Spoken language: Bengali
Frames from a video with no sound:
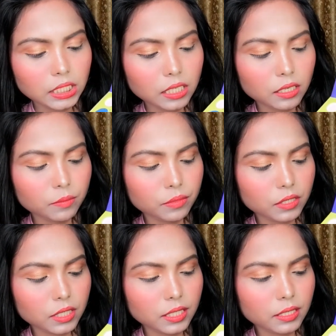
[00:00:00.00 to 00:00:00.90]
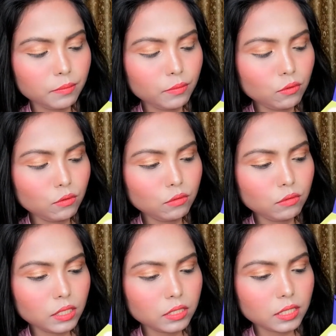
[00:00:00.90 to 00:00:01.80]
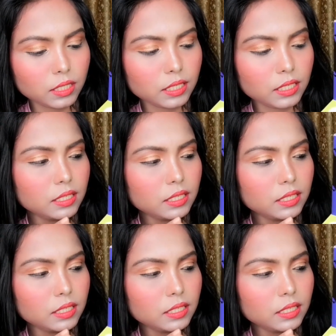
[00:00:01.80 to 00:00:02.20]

তারপরে ব্লু আছে